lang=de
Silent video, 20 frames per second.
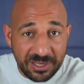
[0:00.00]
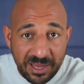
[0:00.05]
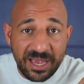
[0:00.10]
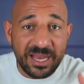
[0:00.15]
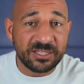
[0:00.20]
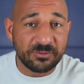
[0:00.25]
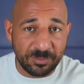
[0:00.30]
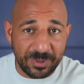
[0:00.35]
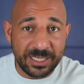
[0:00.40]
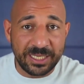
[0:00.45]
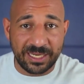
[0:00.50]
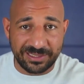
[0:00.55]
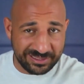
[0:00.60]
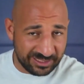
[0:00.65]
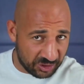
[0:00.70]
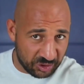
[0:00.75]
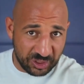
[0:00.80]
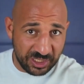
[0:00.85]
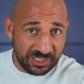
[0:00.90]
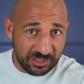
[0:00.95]
erstmal die ganze
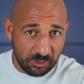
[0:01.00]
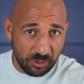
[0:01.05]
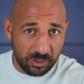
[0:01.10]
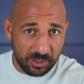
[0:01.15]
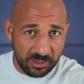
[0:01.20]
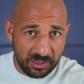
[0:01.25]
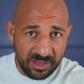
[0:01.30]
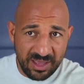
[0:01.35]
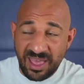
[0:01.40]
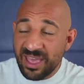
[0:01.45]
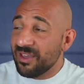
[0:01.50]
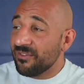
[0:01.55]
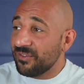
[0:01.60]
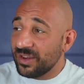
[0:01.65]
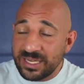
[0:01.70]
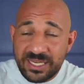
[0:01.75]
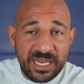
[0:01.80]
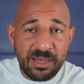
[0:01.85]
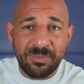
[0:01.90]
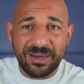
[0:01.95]
Geschichte hören. Wenn
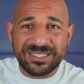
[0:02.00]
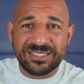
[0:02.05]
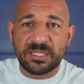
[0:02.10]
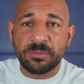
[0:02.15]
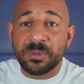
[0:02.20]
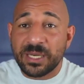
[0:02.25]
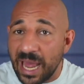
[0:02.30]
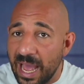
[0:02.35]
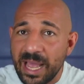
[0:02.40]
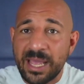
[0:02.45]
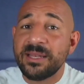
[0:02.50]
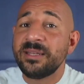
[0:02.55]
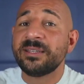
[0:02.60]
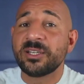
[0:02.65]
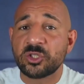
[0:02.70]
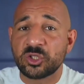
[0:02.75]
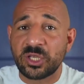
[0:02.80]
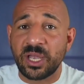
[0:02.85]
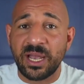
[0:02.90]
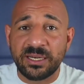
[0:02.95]
jemand sich mit Einzel
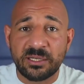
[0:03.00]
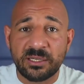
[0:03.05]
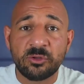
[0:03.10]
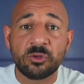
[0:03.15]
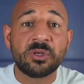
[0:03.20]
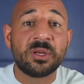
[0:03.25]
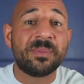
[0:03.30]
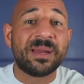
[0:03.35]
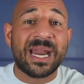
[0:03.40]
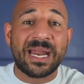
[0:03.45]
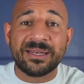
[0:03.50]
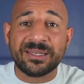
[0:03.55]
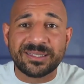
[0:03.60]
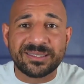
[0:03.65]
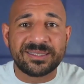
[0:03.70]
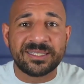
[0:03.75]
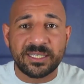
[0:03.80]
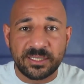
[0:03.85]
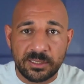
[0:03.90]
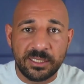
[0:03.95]
streitet und jemand anderes
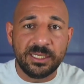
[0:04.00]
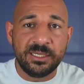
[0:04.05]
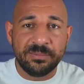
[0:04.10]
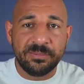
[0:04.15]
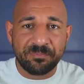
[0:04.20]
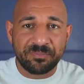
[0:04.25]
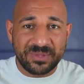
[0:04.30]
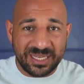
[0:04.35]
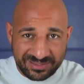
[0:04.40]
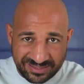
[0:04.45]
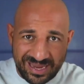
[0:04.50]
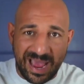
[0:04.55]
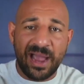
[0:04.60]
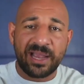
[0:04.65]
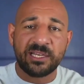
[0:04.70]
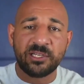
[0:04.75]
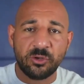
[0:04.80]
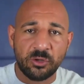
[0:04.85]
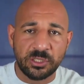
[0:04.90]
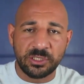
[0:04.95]
sich nie, dann sage
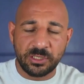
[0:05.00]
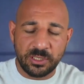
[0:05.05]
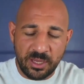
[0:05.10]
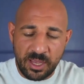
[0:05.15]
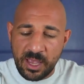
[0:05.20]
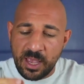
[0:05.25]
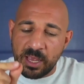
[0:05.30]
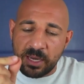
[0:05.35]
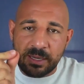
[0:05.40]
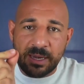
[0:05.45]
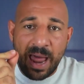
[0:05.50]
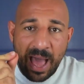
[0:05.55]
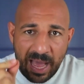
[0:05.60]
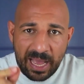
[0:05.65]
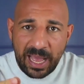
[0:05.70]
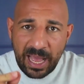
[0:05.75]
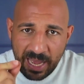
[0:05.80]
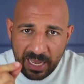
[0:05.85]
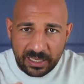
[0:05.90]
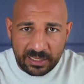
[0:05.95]
ich euch,
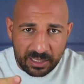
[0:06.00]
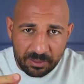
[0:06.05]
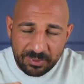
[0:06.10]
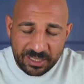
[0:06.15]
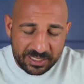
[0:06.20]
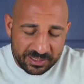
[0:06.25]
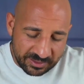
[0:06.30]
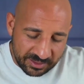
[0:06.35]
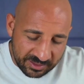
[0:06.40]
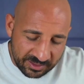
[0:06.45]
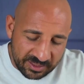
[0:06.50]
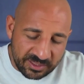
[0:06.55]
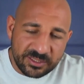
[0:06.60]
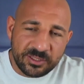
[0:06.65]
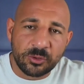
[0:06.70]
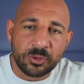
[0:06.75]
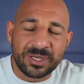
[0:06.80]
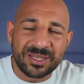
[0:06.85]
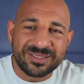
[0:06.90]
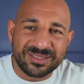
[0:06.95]
nach Adam Riese ist es so,
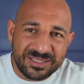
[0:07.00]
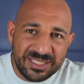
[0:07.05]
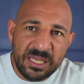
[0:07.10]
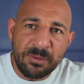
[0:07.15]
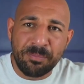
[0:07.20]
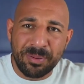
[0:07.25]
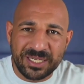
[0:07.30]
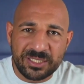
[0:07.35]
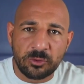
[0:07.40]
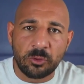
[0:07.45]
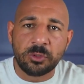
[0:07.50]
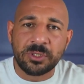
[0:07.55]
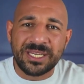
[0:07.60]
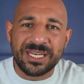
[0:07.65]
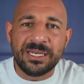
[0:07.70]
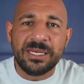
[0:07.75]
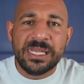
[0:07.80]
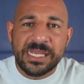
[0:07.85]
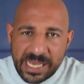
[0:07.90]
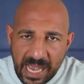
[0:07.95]
dass die Person, die
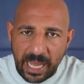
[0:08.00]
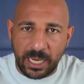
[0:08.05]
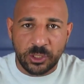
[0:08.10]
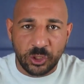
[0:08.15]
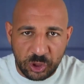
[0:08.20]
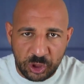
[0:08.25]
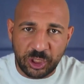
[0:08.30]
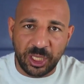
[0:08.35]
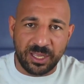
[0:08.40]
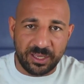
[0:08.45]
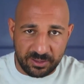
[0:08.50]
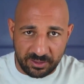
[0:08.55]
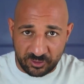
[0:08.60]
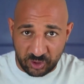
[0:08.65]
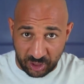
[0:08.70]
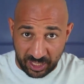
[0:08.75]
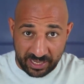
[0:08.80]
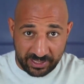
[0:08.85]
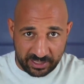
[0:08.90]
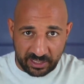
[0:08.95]
nie an
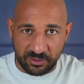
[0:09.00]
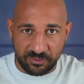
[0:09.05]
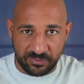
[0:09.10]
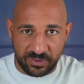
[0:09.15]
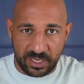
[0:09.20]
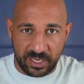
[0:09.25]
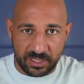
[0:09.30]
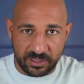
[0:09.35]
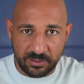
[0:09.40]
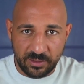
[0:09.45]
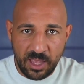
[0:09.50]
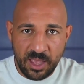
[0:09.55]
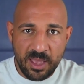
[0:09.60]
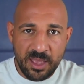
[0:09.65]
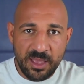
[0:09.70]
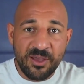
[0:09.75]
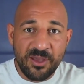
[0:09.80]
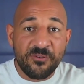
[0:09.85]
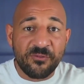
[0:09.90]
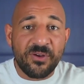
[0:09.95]
Streit angefangen hat,
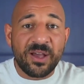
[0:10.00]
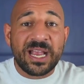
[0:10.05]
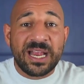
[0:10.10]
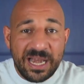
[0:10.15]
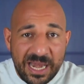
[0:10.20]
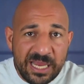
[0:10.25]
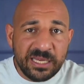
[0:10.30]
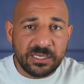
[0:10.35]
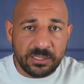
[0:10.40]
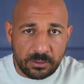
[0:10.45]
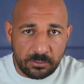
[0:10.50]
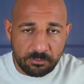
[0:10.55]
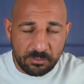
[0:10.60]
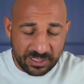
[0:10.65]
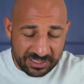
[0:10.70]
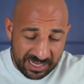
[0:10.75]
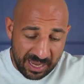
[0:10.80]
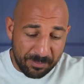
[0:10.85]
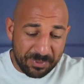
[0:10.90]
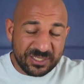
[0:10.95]
verglichen mit
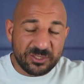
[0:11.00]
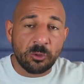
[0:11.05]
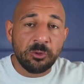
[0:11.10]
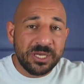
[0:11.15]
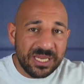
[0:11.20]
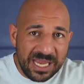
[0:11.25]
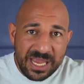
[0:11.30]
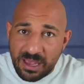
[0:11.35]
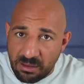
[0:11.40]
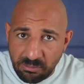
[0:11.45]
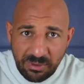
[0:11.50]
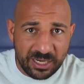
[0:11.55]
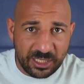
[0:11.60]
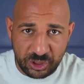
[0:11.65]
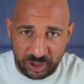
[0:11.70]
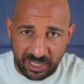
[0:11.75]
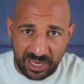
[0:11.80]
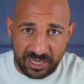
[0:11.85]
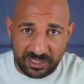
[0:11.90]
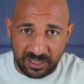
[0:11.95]
der Person, die immer
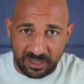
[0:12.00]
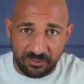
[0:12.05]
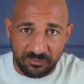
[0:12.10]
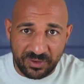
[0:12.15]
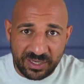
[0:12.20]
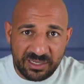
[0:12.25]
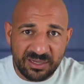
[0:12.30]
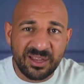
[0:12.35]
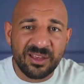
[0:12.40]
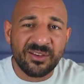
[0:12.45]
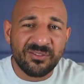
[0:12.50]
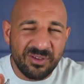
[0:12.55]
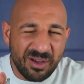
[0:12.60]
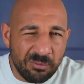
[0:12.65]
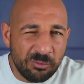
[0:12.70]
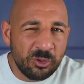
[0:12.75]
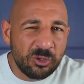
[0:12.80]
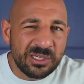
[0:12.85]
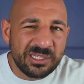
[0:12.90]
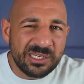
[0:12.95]
Streit anfängt,
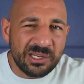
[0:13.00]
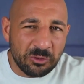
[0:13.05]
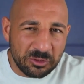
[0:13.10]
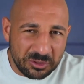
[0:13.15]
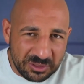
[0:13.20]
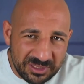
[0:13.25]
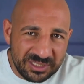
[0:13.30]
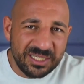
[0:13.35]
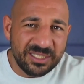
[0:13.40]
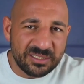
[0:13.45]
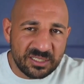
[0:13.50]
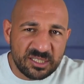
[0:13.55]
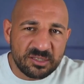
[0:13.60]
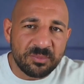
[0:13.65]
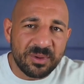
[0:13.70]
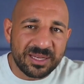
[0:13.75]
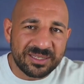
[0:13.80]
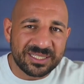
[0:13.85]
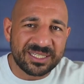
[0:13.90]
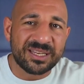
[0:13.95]
vermutlich auch dieses
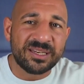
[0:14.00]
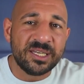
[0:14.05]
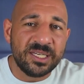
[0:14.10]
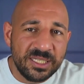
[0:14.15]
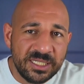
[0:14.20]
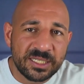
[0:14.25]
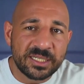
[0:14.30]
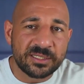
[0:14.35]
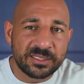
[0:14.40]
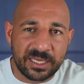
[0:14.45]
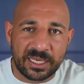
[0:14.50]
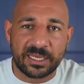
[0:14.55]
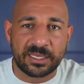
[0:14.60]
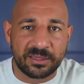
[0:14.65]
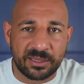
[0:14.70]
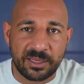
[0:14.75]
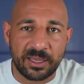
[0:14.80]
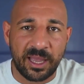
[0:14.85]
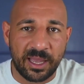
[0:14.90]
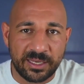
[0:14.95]
Mal sich an ihren
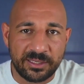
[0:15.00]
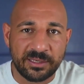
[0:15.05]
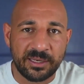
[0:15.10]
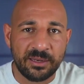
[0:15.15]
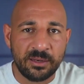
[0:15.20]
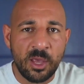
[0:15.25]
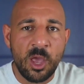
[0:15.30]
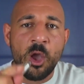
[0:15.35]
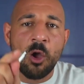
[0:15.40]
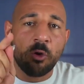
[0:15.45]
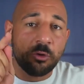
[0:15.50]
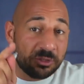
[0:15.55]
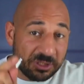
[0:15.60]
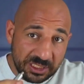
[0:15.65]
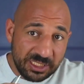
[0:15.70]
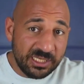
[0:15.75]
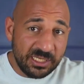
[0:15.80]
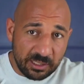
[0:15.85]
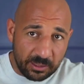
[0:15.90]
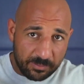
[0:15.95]
Charakter gehalten hat. und
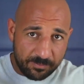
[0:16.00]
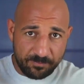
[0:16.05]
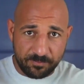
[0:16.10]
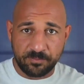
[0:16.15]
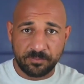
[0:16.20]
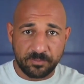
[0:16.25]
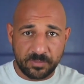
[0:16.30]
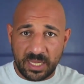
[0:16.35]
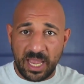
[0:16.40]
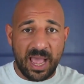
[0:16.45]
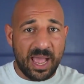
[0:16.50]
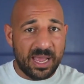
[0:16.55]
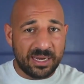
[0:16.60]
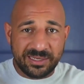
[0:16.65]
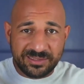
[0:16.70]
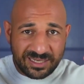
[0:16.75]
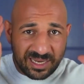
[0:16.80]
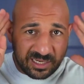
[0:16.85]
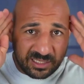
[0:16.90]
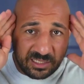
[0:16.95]
hier eine
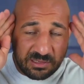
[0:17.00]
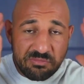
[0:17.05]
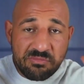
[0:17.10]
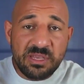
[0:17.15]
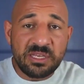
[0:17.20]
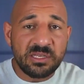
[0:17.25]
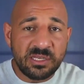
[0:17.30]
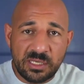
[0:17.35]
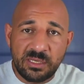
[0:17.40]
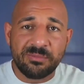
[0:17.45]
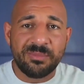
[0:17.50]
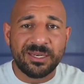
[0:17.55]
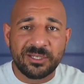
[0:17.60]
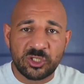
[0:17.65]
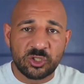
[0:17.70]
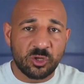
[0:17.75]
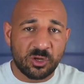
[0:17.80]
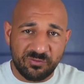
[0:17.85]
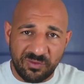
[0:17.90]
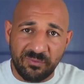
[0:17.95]
Sache, die mich immens
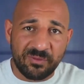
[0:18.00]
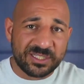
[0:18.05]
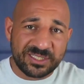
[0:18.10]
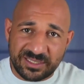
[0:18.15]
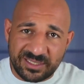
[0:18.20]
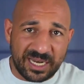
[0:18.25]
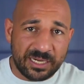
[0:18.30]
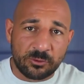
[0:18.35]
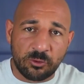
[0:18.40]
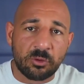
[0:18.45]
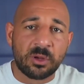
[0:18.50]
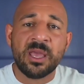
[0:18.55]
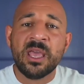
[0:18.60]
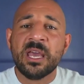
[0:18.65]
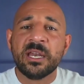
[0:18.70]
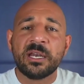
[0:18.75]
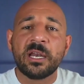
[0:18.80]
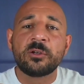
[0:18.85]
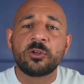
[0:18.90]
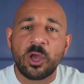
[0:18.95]
stört. Wenn wir uns das angucken,
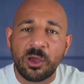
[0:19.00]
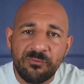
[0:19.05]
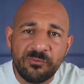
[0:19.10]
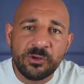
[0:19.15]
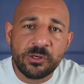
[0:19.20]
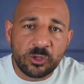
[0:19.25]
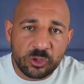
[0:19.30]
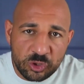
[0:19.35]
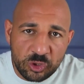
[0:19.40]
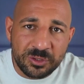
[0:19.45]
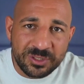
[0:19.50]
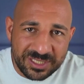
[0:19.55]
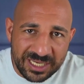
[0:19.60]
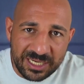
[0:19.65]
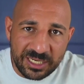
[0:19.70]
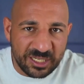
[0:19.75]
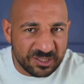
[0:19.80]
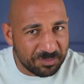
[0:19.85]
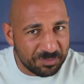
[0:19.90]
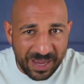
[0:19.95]
dann können wir doch schon sehen,
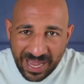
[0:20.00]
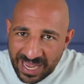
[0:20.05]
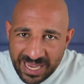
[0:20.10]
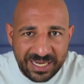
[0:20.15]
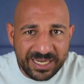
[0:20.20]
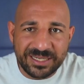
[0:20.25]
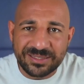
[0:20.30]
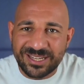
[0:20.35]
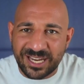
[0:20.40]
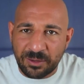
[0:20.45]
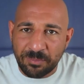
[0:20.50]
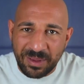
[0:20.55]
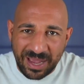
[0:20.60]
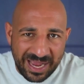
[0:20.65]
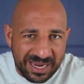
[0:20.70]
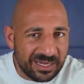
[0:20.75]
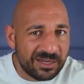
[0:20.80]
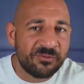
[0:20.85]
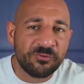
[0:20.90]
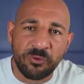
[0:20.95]
dass bei all den Sachen, bei all
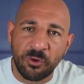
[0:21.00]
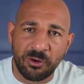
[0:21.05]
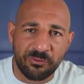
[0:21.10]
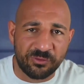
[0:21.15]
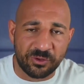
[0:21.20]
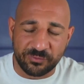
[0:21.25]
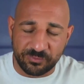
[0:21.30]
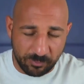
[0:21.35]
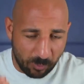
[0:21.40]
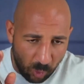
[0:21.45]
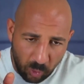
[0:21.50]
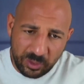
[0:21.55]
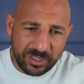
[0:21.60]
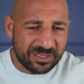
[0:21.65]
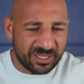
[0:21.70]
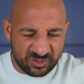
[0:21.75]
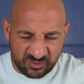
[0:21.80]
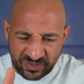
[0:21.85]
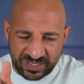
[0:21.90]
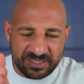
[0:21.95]
den Vorwürfen, ohne
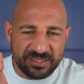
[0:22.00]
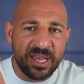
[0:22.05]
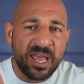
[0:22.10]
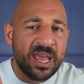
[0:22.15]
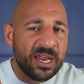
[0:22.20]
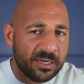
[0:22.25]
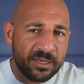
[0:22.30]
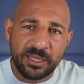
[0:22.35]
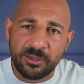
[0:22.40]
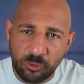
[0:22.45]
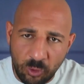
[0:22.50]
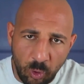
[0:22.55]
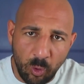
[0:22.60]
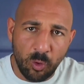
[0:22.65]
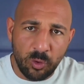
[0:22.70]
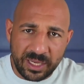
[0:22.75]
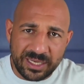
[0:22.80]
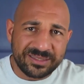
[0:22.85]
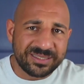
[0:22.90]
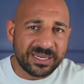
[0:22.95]
dass wir jetzt die
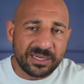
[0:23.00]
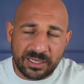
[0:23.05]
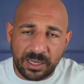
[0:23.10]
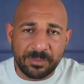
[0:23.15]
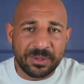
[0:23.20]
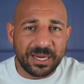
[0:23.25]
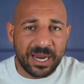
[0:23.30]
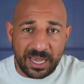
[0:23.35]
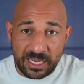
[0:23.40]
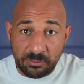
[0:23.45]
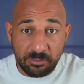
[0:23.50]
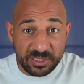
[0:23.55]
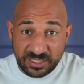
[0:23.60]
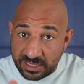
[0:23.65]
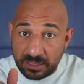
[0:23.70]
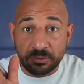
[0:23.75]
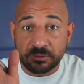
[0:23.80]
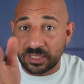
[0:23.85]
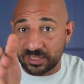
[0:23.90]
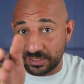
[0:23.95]
Drogen etc. mit
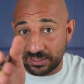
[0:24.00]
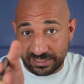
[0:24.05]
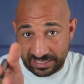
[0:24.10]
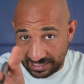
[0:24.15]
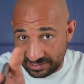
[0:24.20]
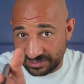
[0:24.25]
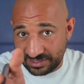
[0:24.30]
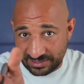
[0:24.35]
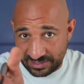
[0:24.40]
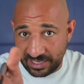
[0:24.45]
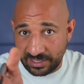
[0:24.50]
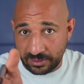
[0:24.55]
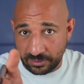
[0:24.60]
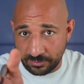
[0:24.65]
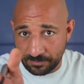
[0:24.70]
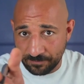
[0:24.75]
einbeziehen, und das sind krasse Sachen,